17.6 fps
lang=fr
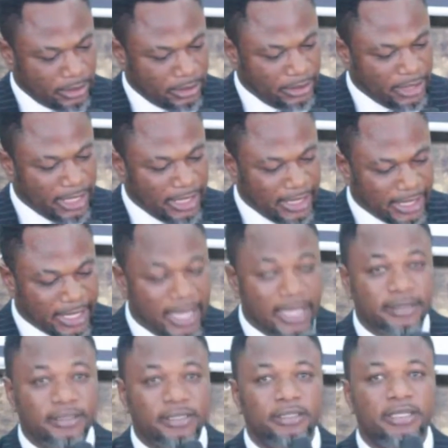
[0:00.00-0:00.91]
que dans le
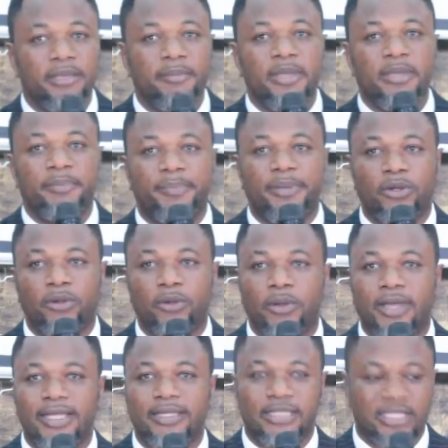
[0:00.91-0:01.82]
cadre de mes
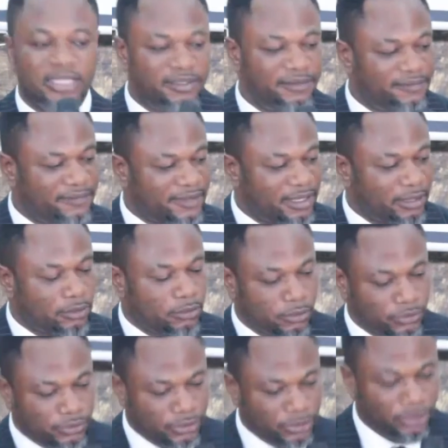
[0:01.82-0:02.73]
prérogatives
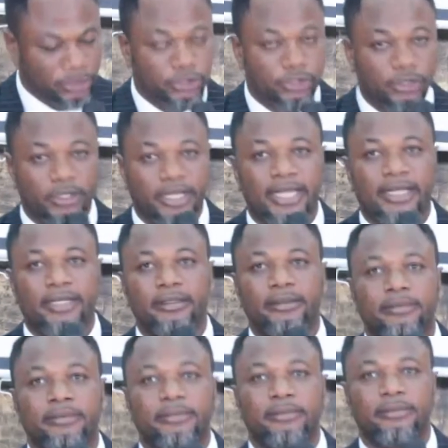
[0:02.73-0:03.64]
constitutionnelles,
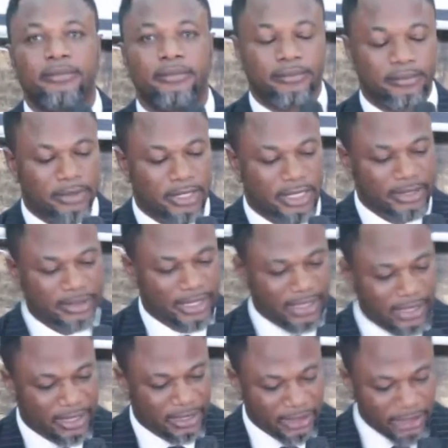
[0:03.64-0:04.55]
en
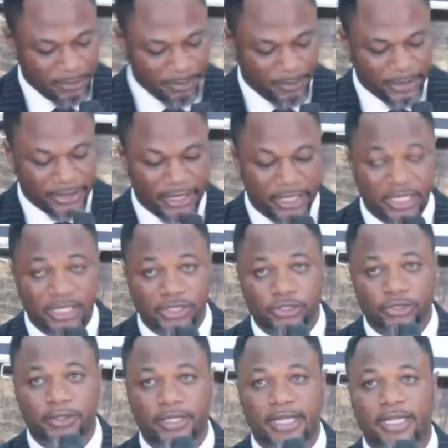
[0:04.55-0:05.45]
tant que député
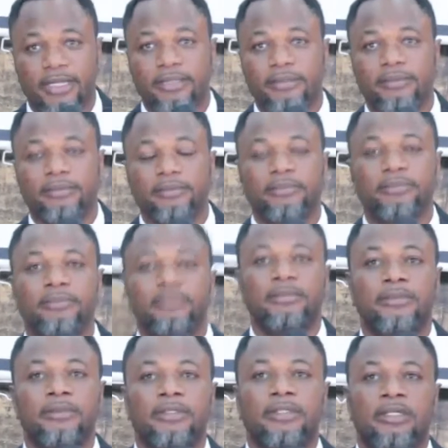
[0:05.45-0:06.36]
national,
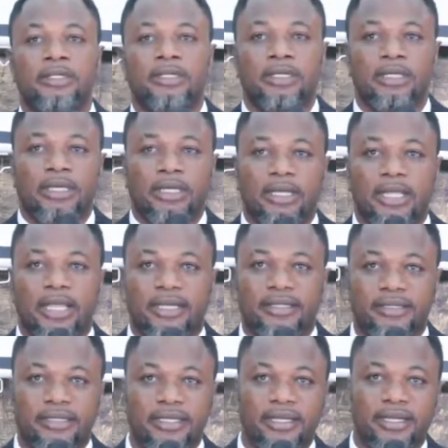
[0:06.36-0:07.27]

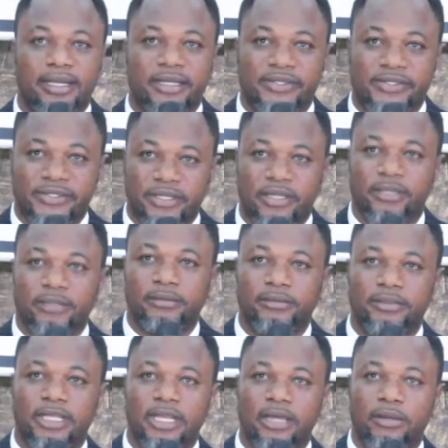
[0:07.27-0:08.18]
l'article 100
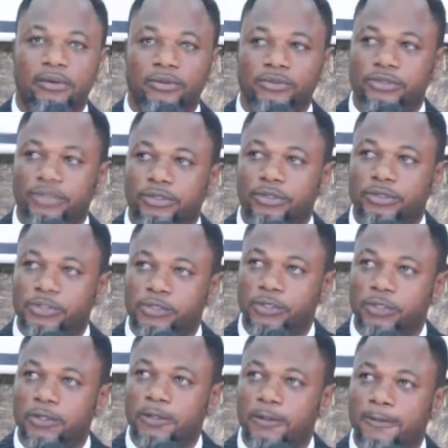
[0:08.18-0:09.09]
de la
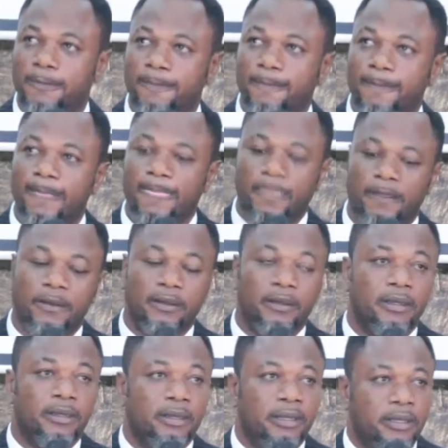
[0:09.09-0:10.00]
Constitution
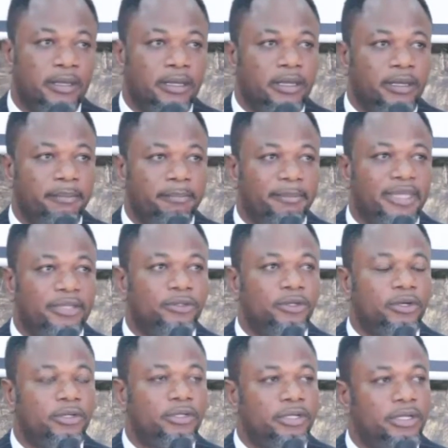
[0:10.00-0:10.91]
me
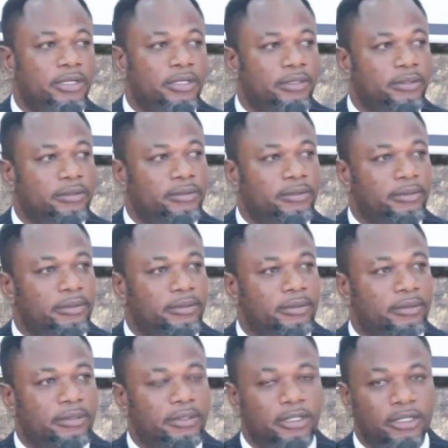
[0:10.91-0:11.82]
donne
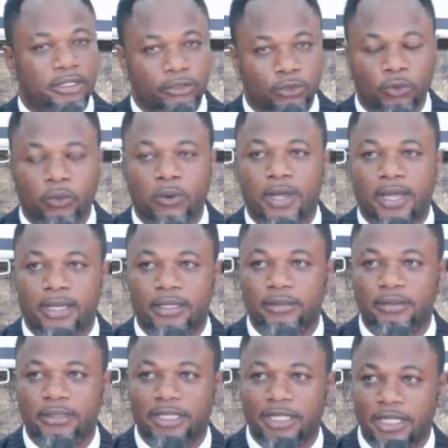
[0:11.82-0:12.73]
le droit
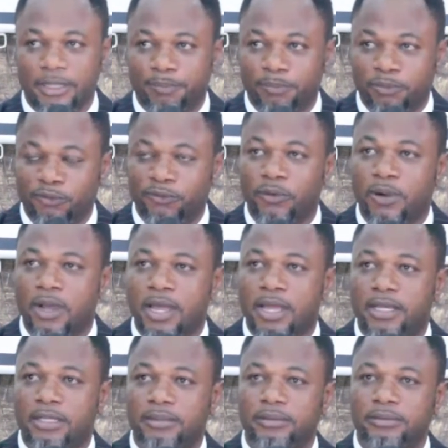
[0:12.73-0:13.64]
et les pouvoirs